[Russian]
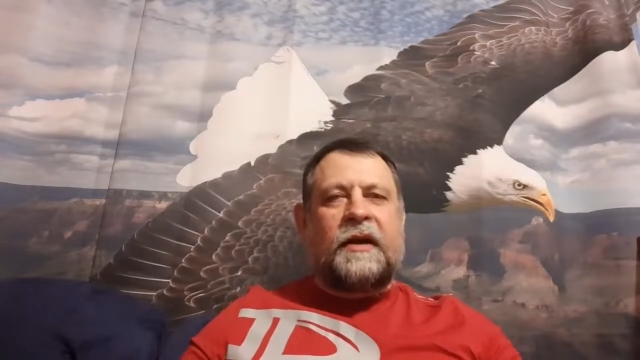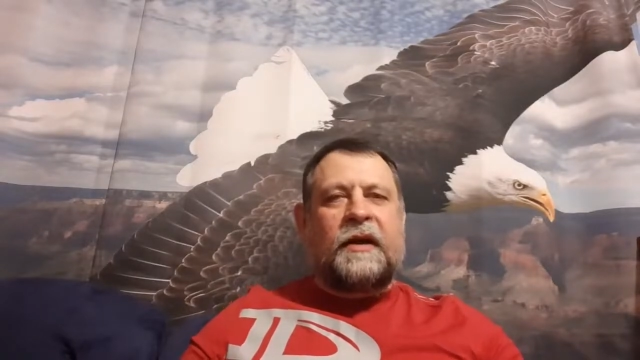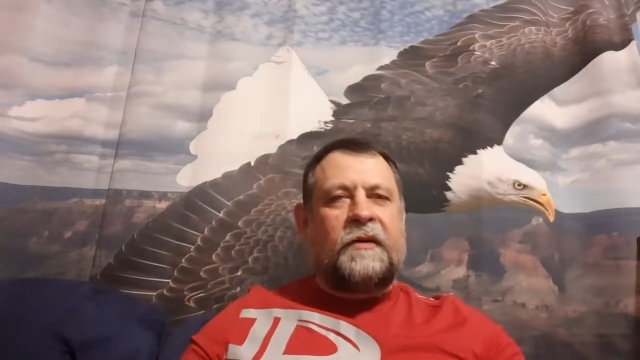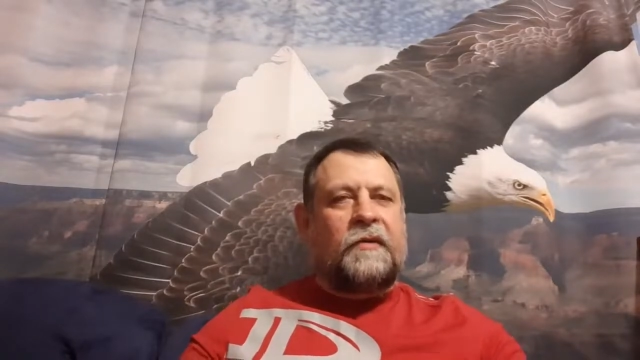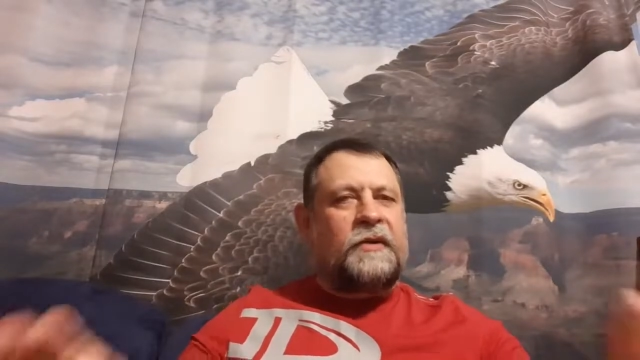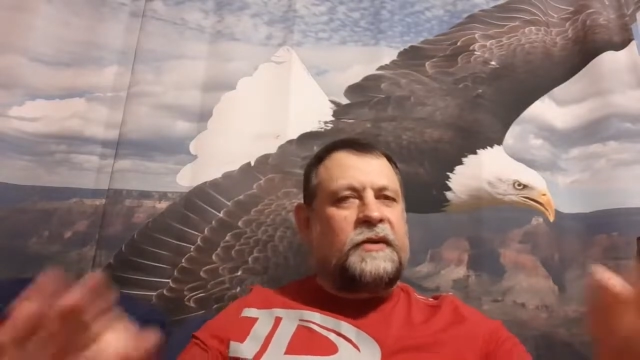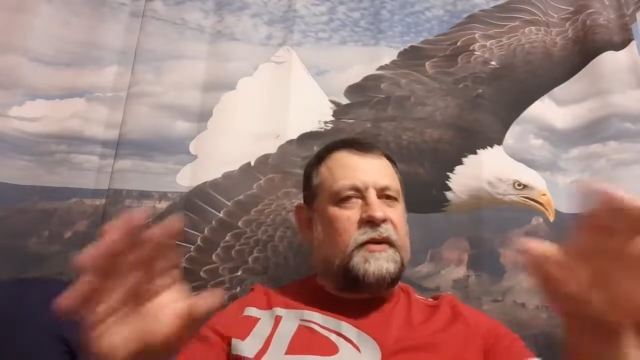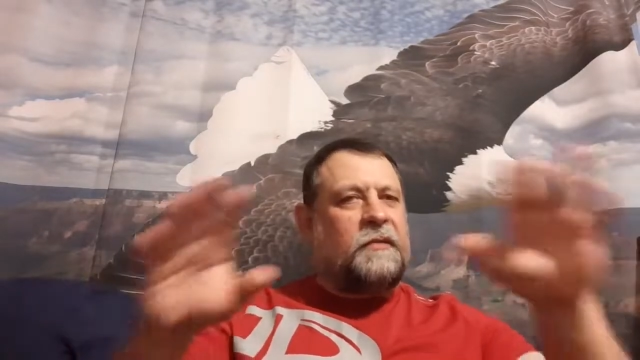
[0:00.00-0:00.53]
как
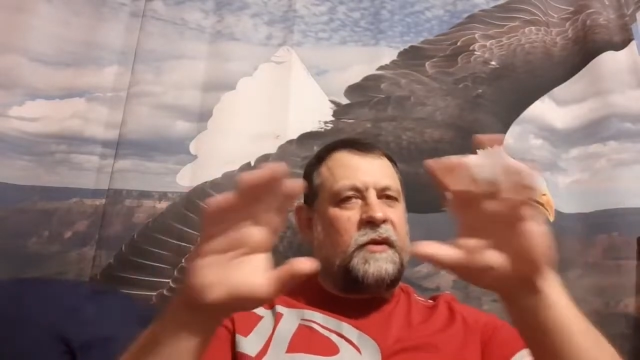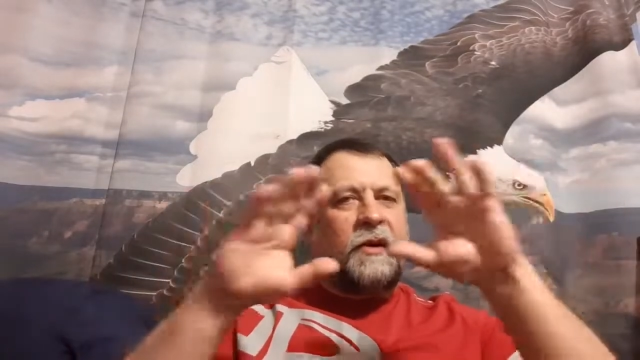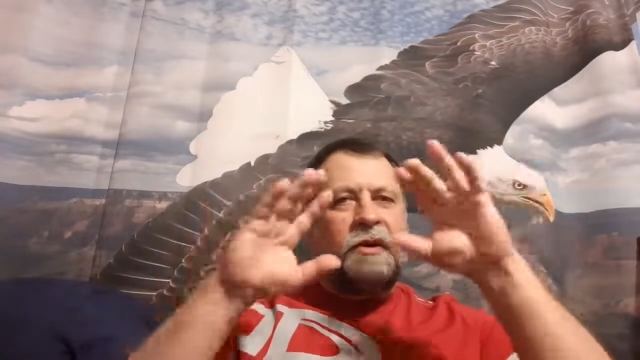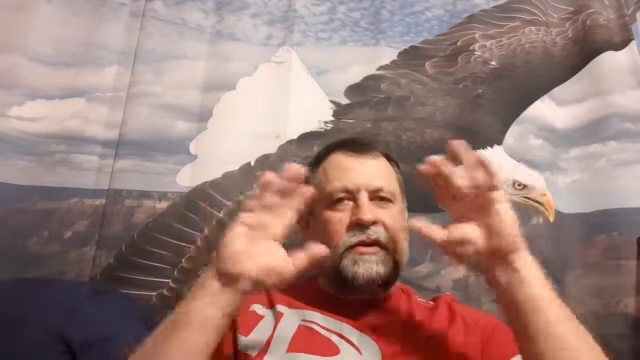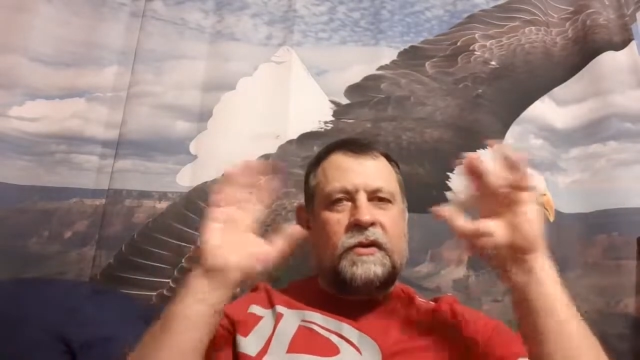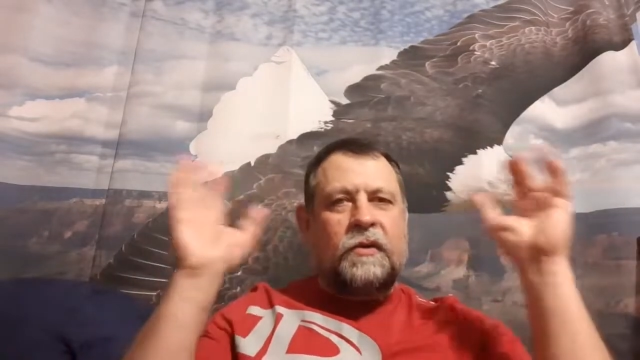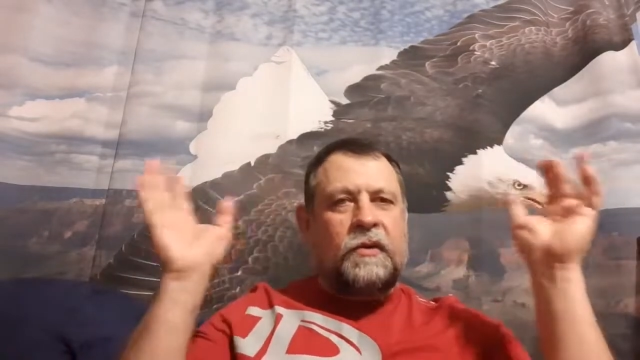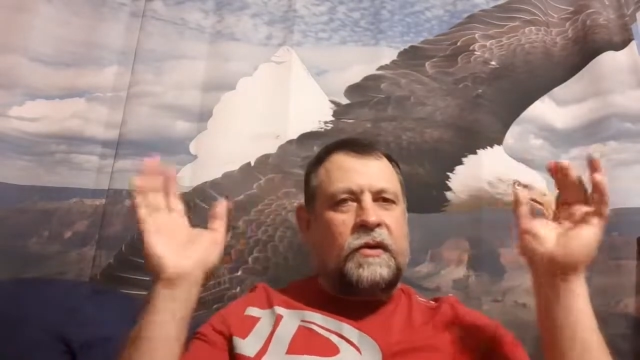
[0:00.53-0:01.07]
его себе
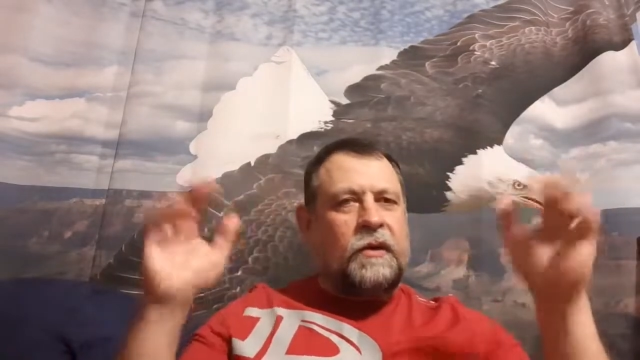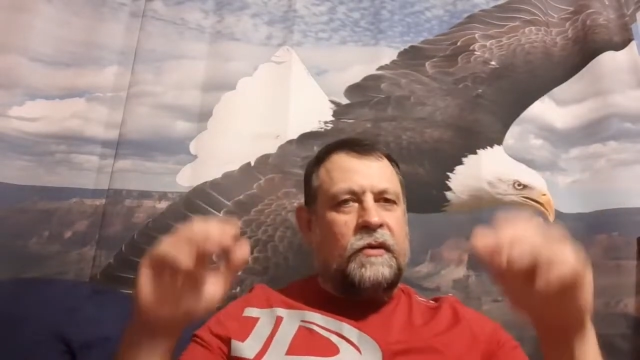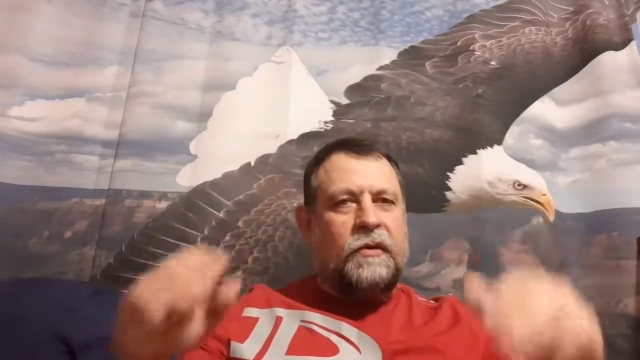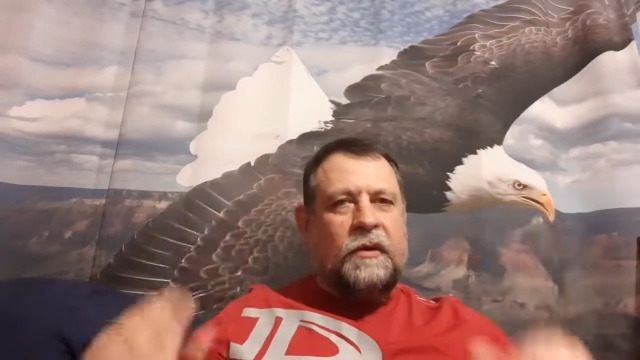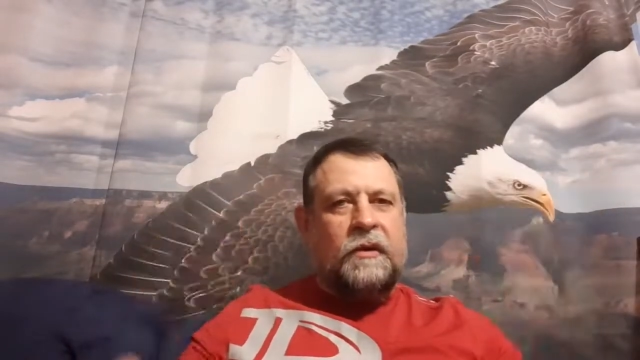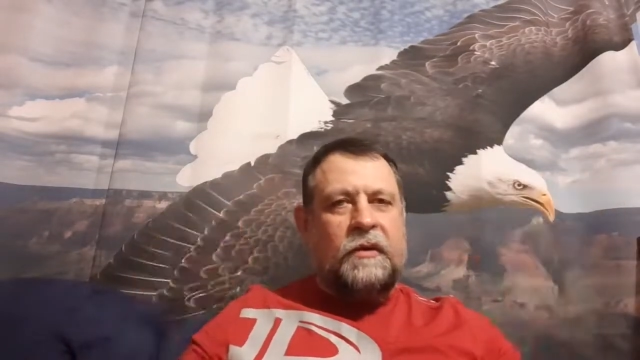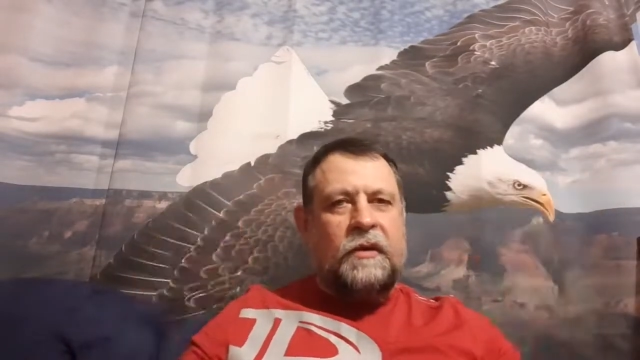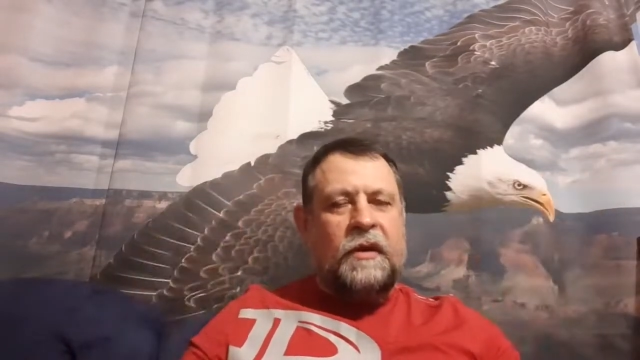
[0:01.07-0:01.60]
рисуют
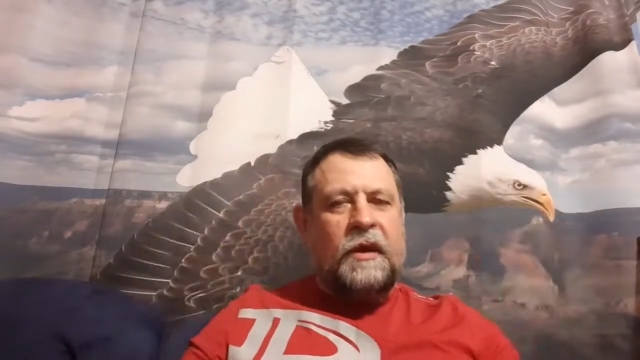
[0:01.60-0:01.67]
люди.